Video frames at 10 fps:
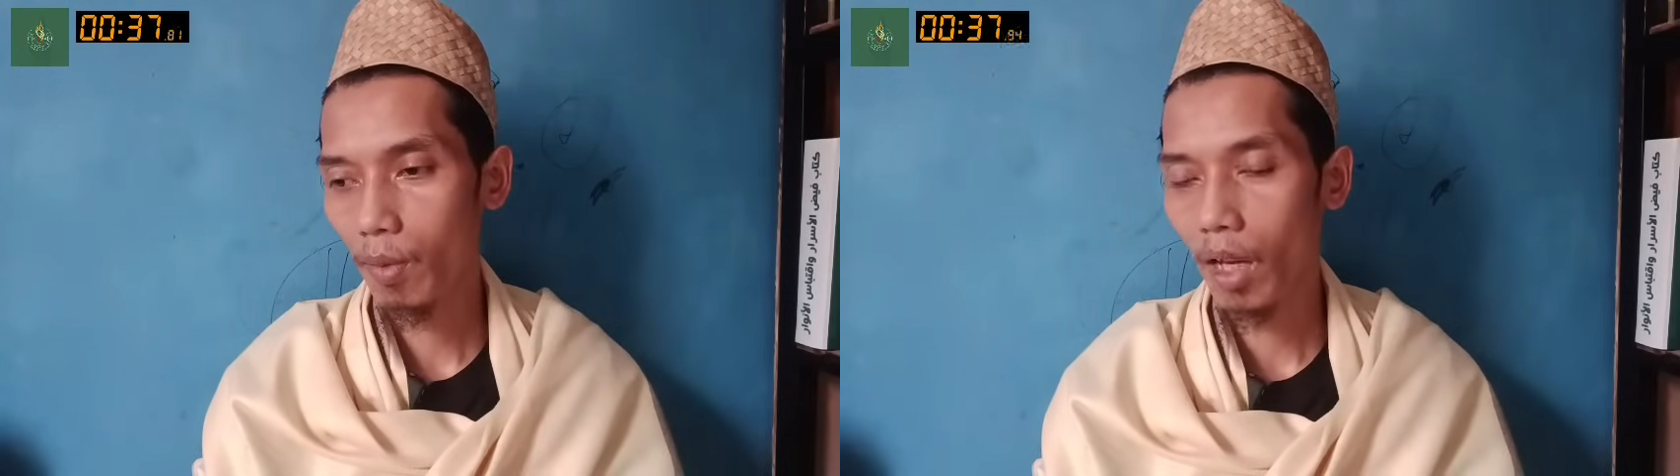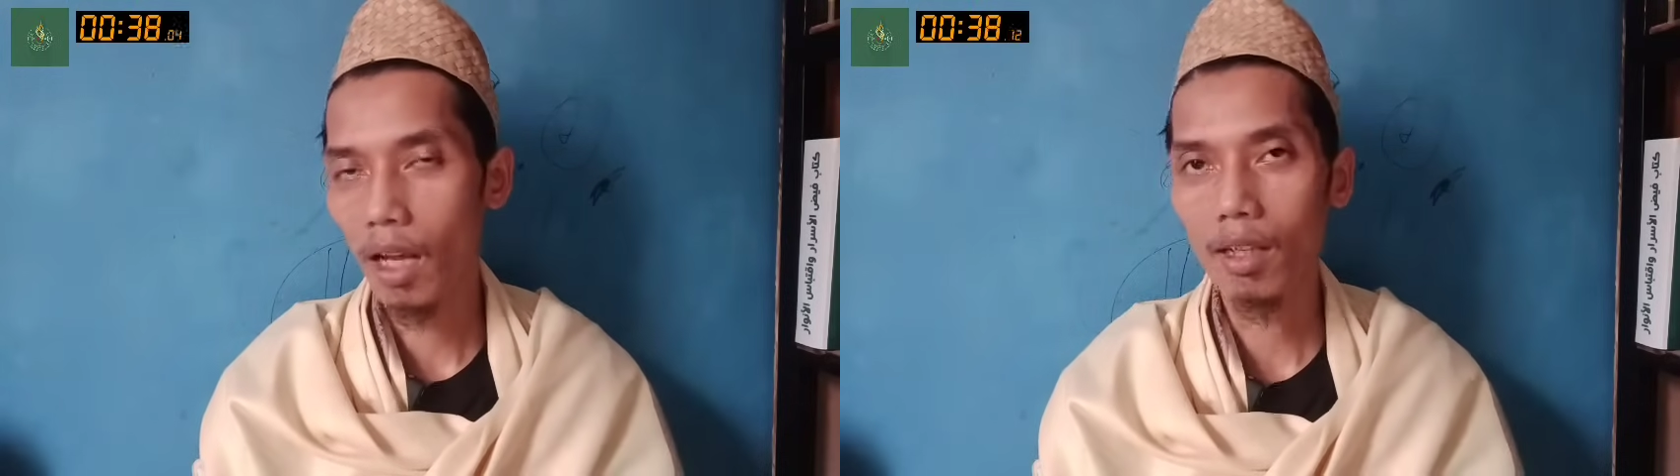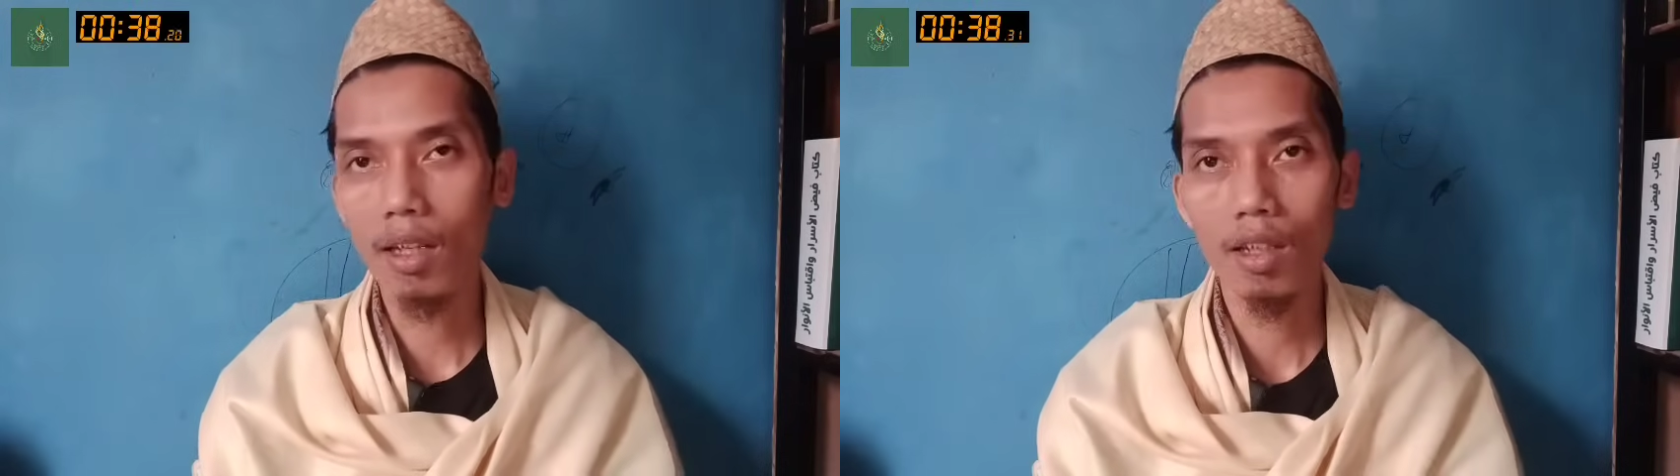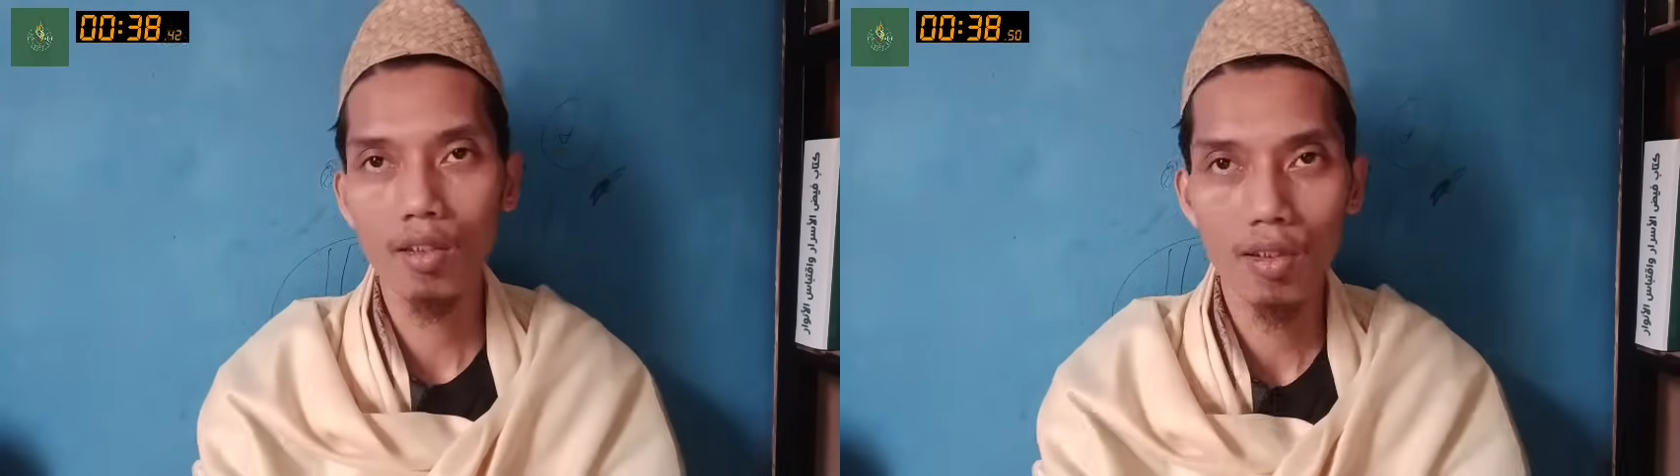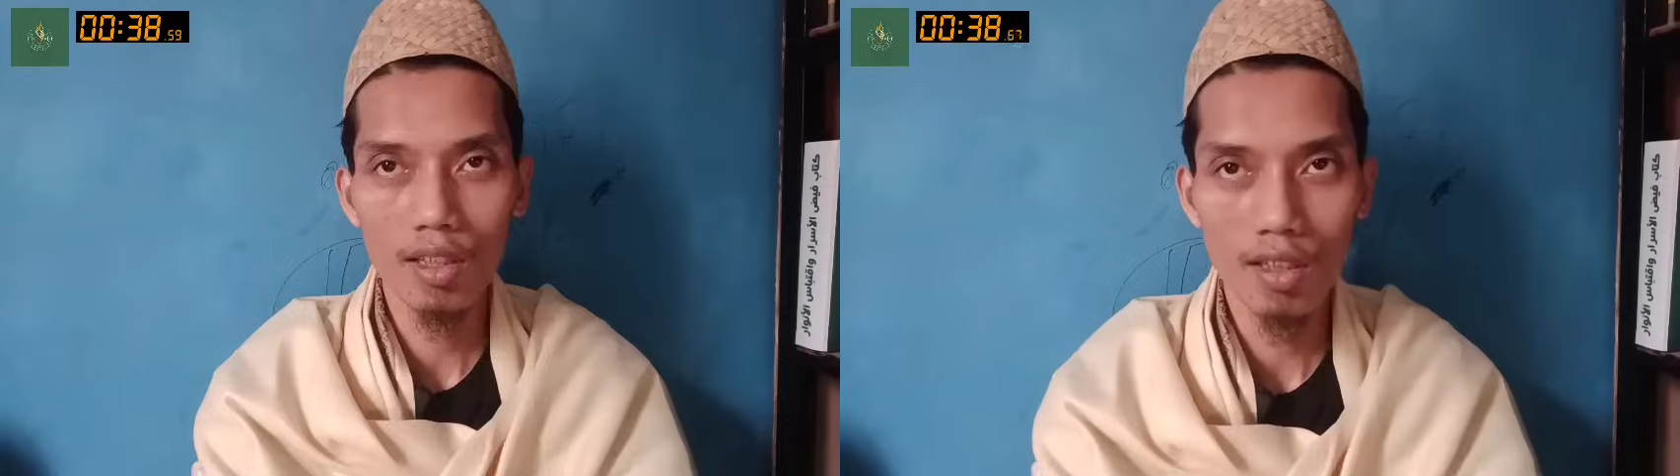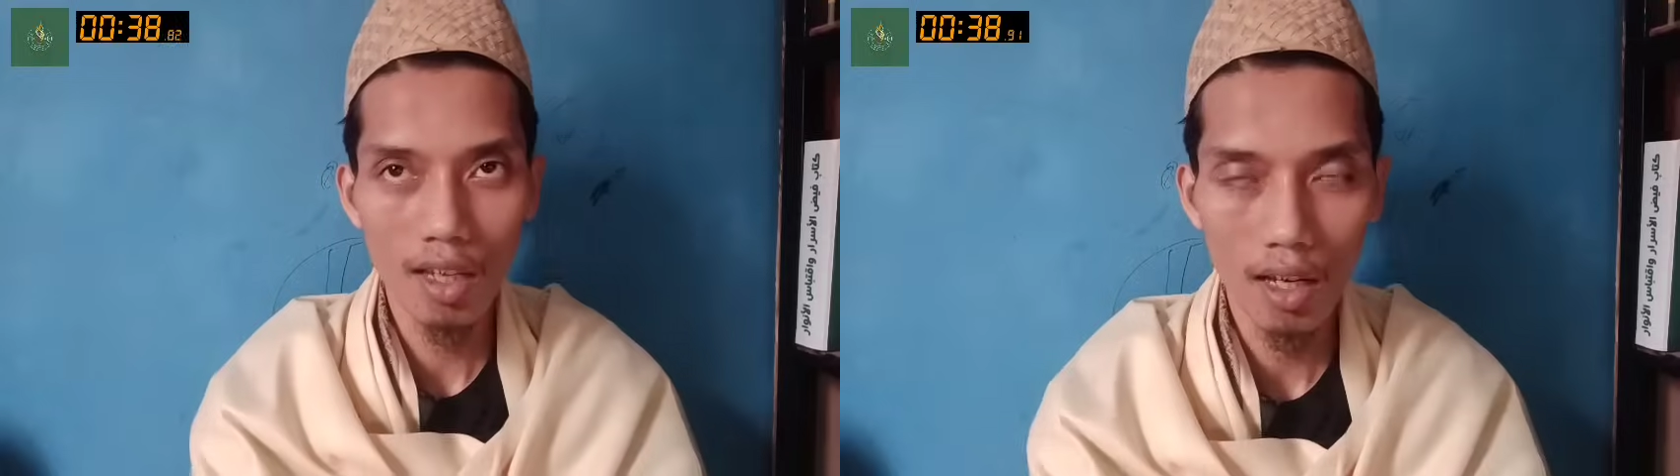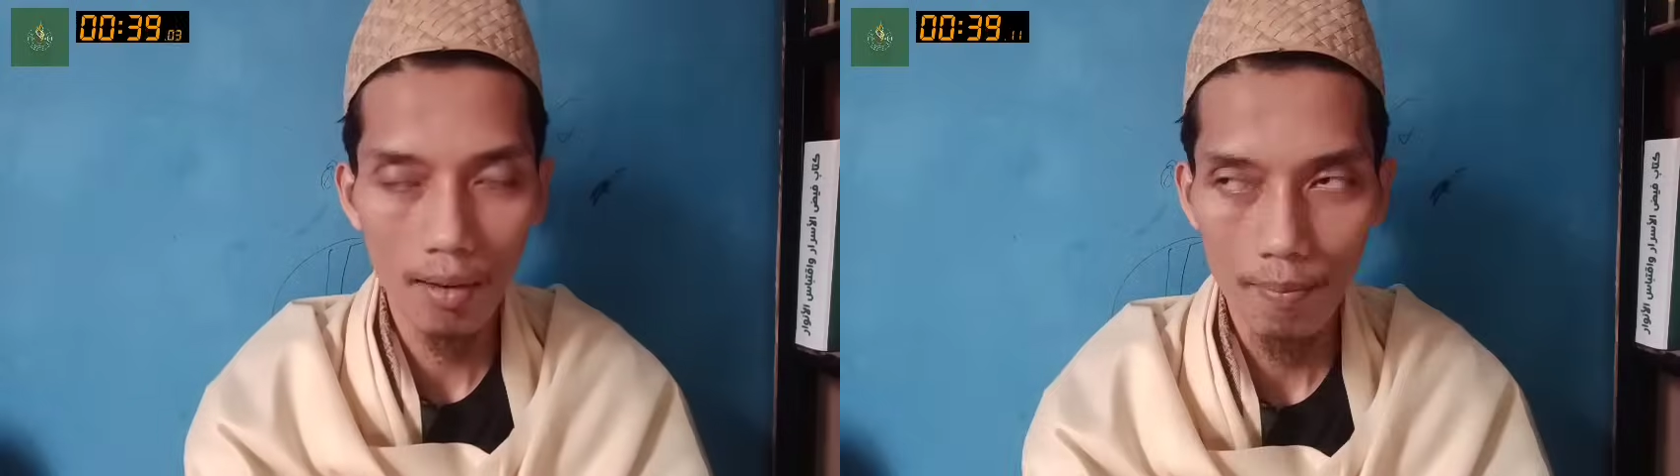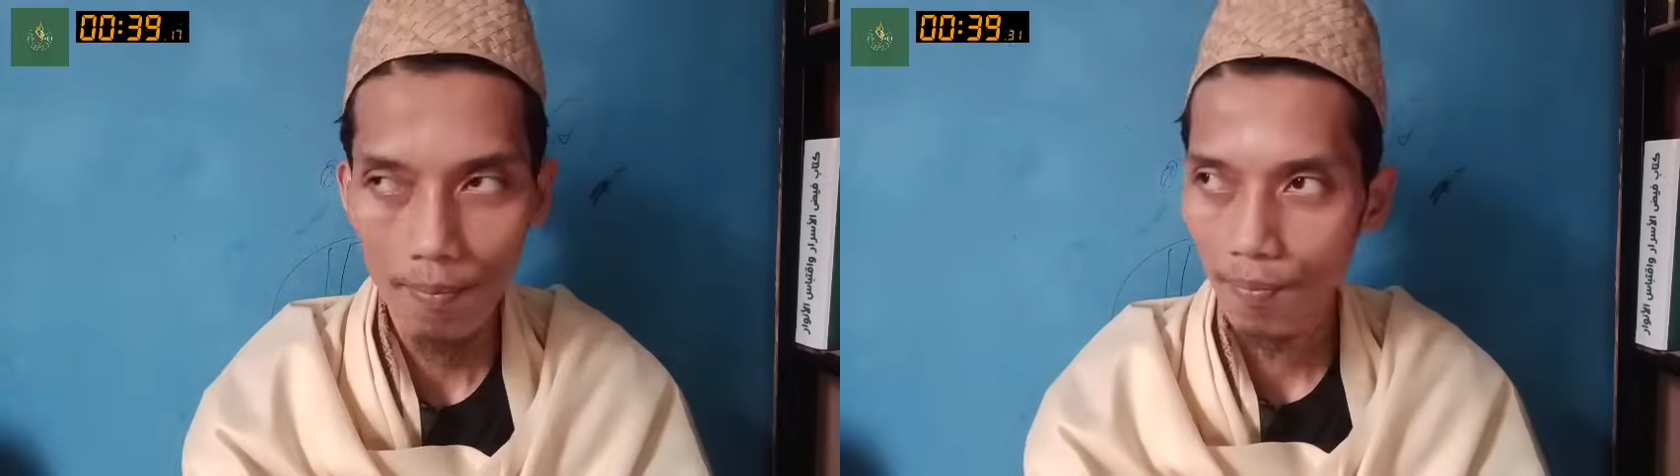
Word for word: yang ada di Indonesia